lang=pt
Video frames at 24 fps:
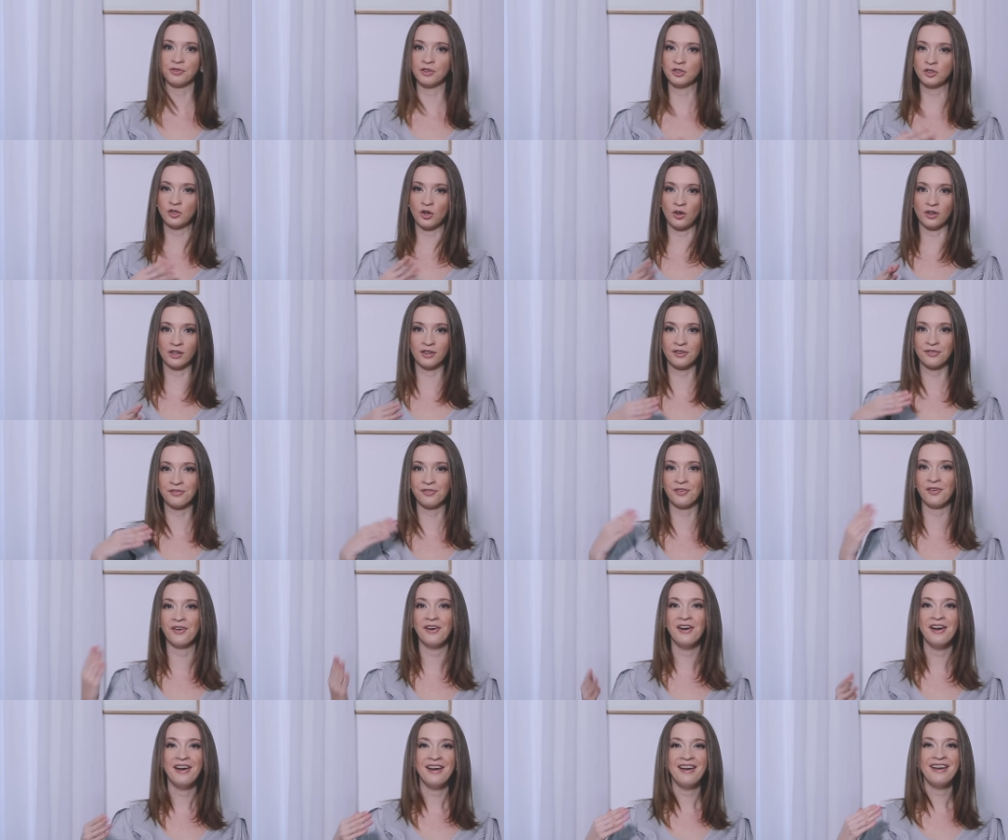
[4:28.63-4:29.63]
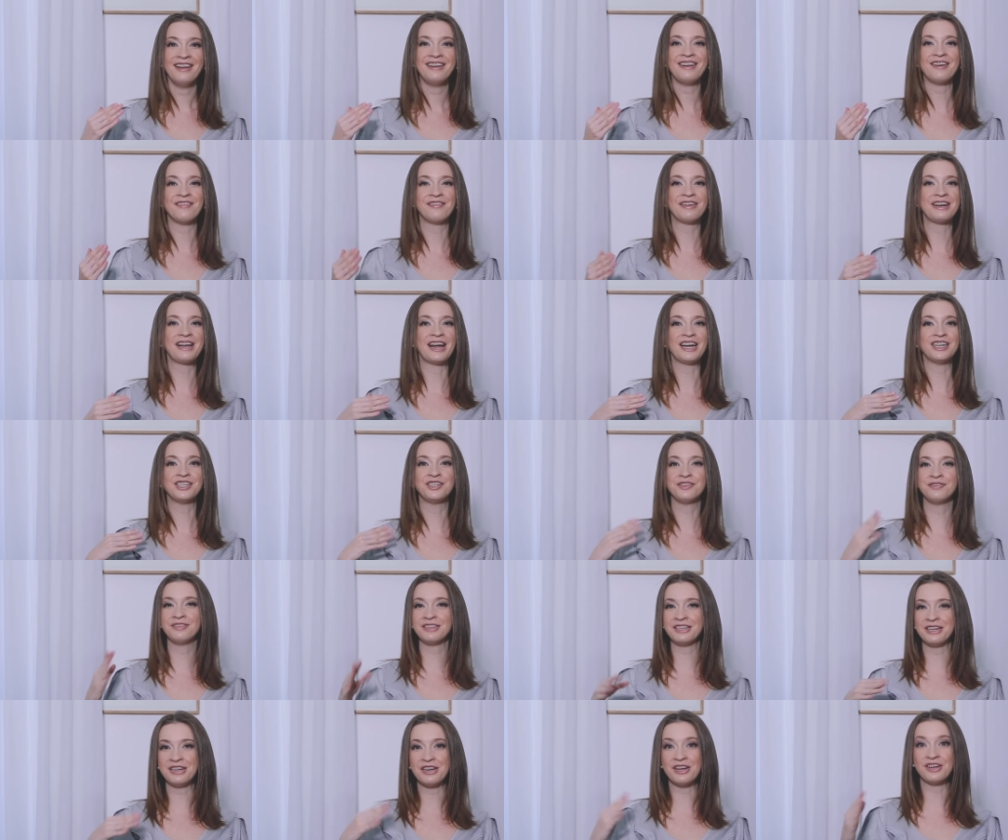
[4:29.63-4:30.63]
O fotógrafo, na verdade,
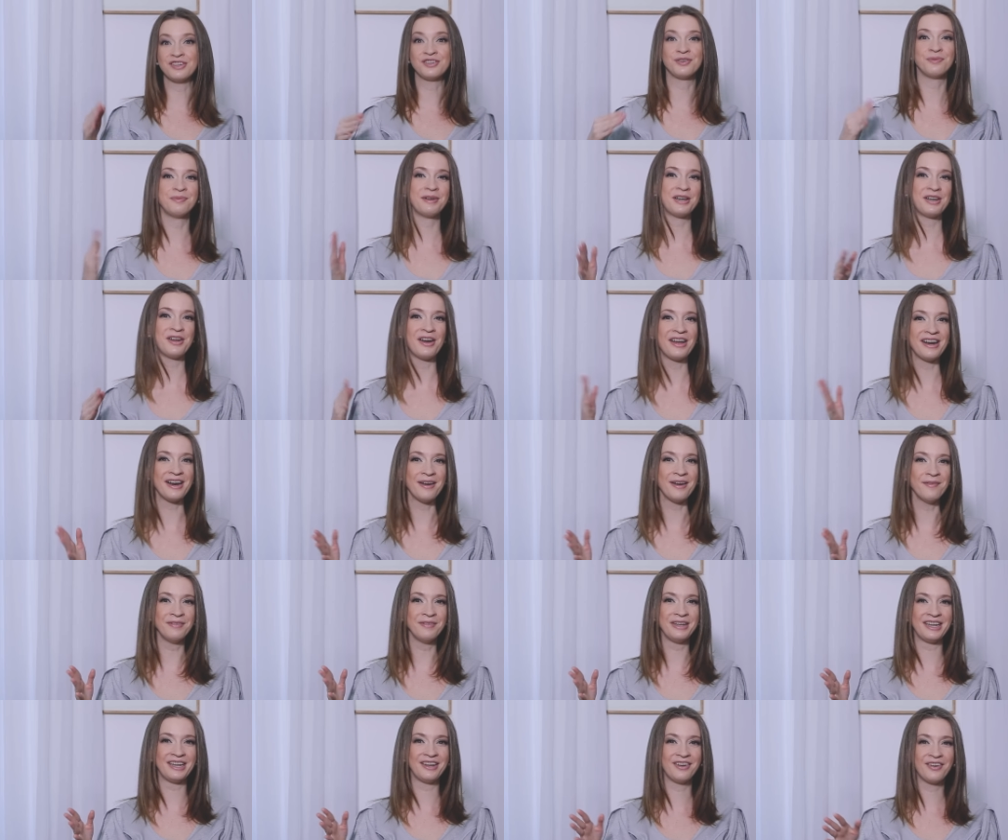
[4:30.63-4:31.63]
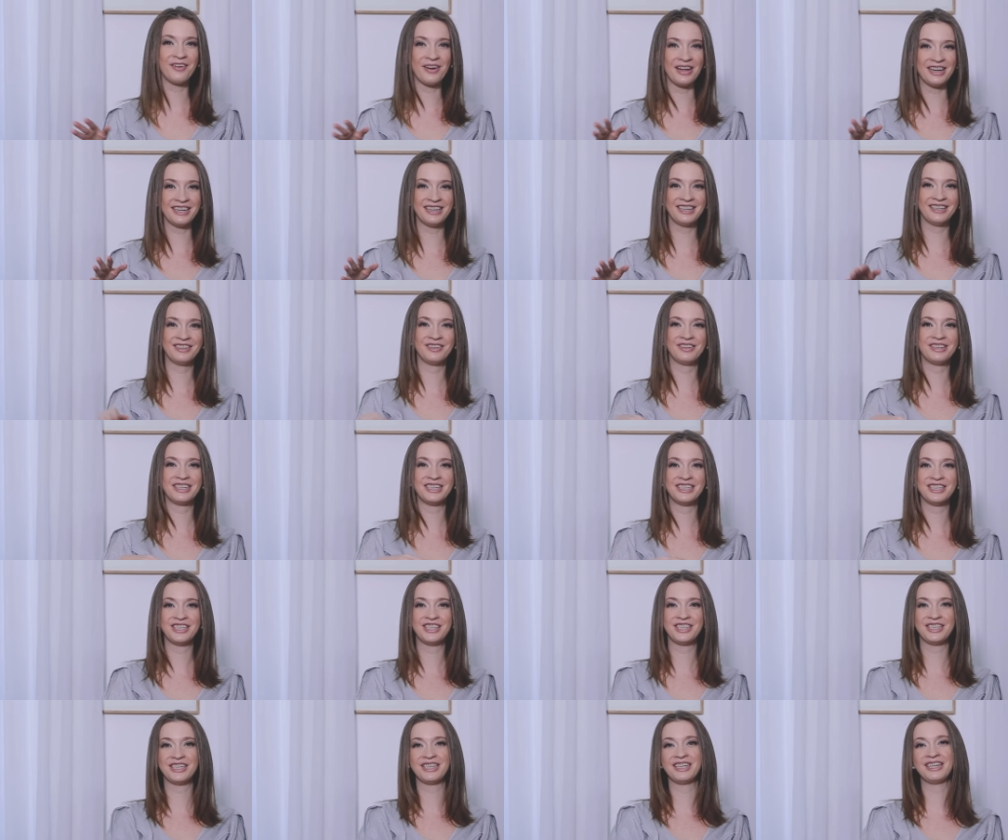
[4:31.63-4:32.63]
vira nosso melhor amigo ali
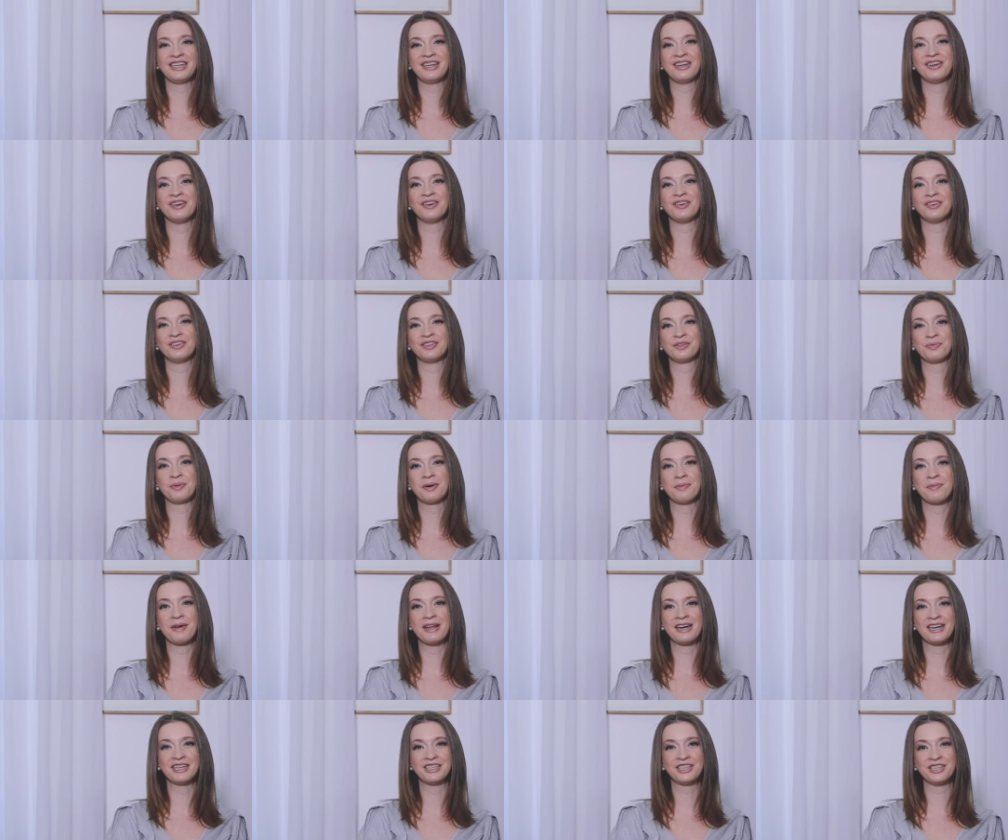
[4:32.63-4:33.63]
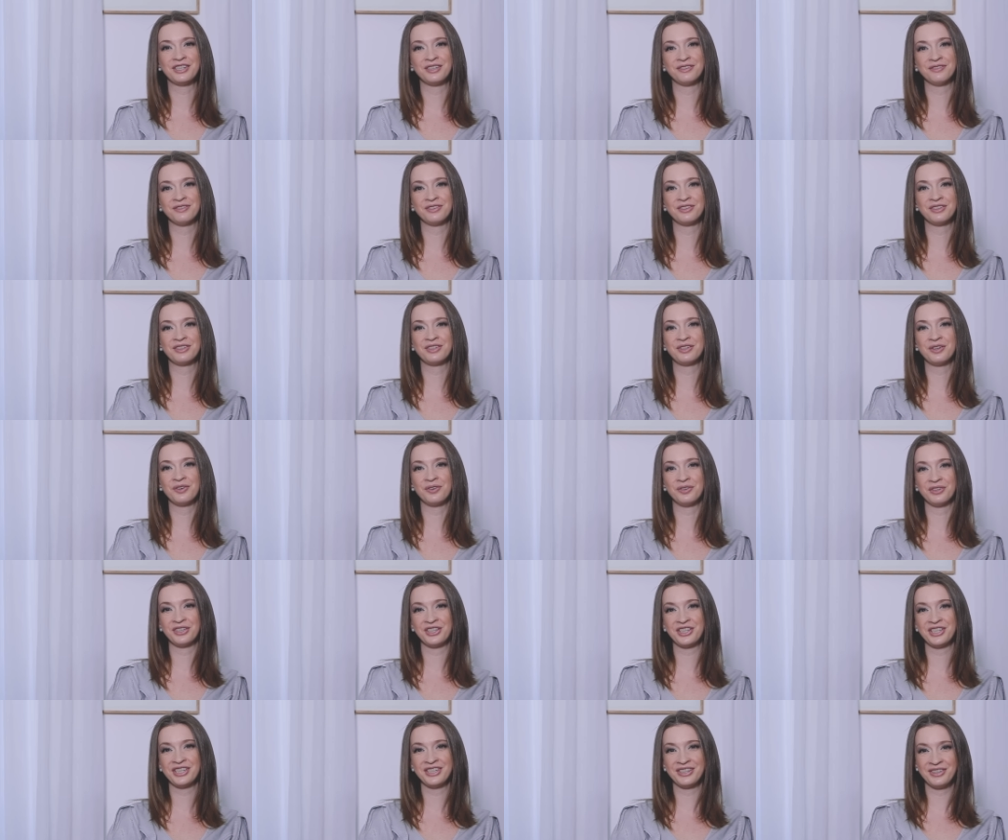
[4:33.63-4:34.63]
durante os preparativos e o
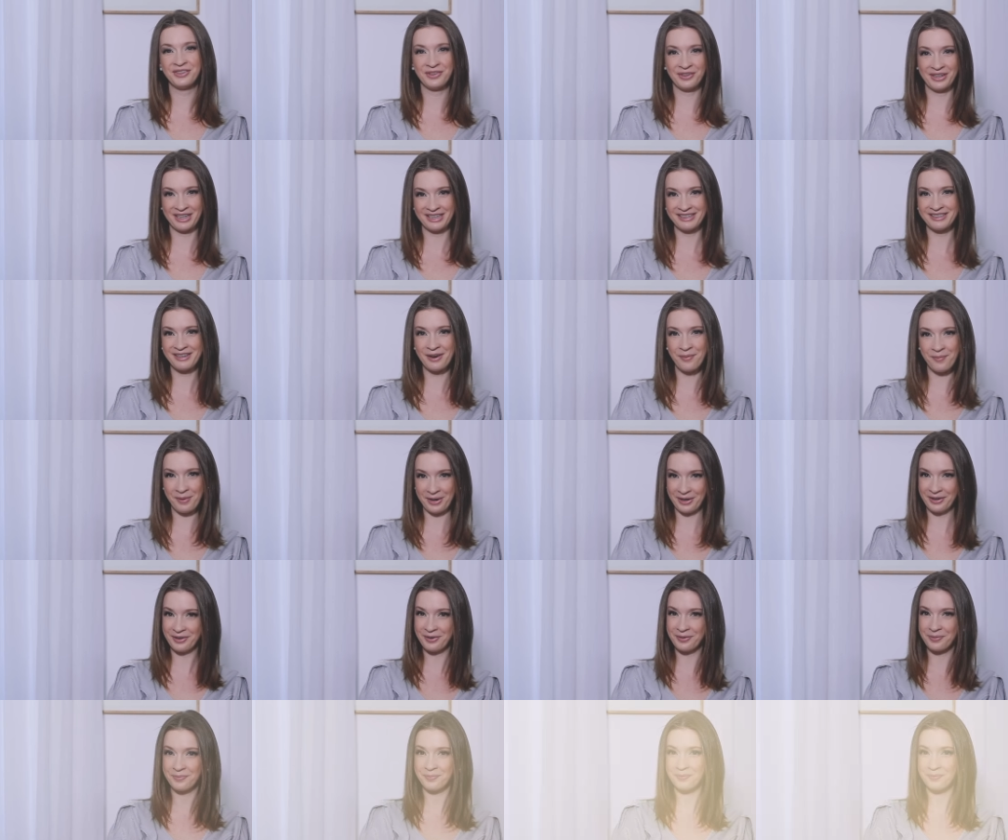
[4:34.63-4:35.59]
dia do casamento.